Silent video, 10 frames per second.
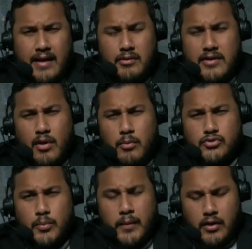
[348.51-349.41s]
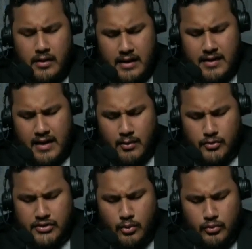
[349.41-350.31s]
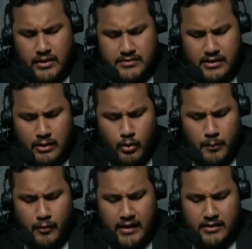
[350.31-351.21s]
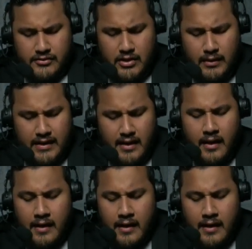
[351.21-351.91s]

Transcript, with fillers: era una yegua muy superior y ella arribó segunda, cinco cuerpos ganándose a varias